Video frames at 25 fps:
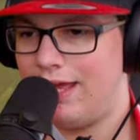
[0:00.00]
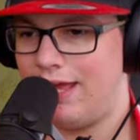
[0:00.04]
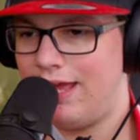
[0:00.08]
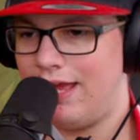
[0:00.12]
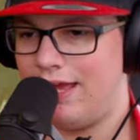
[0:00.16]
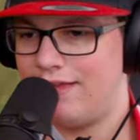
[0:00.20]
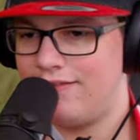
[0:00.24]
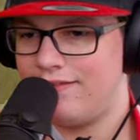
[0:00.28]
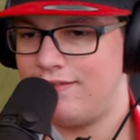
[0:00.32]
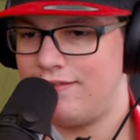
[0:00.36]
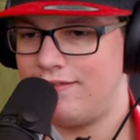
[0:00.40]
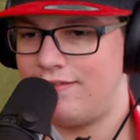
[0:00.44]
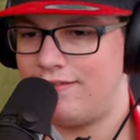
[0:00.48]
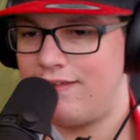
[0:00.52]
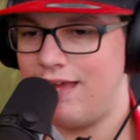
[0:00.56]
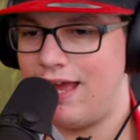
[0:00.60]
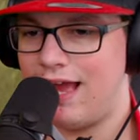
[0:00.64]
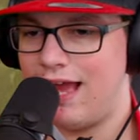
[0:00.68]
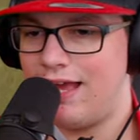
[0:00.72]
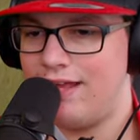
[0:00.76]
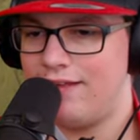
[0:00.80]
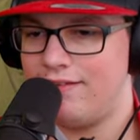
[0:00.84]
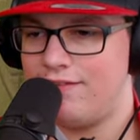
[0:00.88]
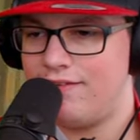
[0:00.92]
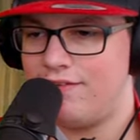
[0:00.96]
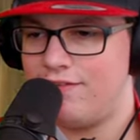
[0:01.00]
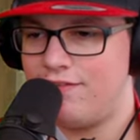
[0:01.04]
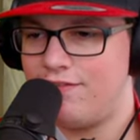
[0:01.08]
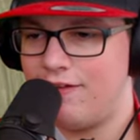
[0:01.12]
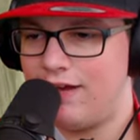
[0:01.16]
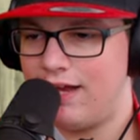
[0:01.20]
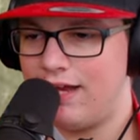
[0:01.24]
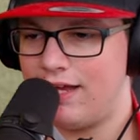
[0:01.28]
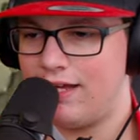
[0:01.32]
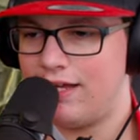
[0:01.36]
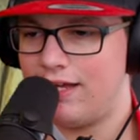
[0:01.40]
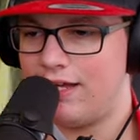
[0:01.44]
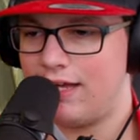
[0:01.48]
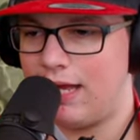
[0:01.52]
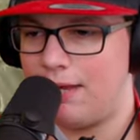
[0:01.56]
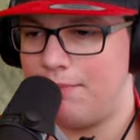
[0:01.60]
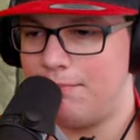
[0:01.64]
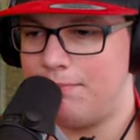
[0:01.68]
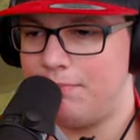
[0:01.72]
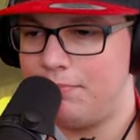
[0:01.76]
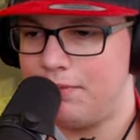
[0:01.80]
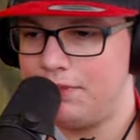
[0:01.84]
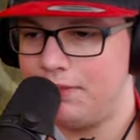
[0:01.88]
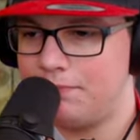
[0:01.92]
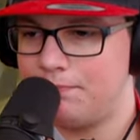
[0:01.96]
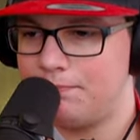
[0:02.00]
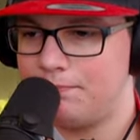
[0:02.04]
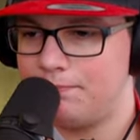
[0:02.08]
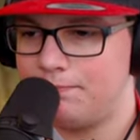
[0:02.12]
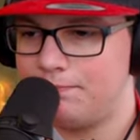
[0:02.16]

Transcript: Es ist der einzig wahre Rambi.